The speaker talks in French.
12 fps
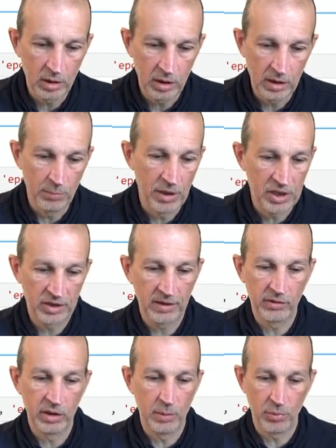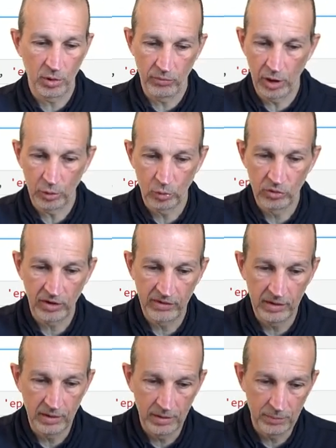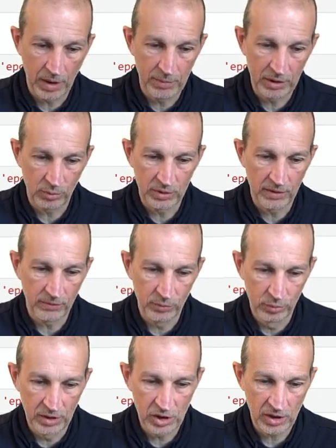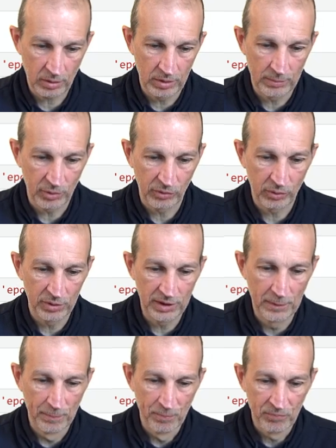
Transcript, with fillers: la, batch size, et est... Voilà. Donc ça, c'est les paramètres qu'on a vu déjà, qu'on a mentionné.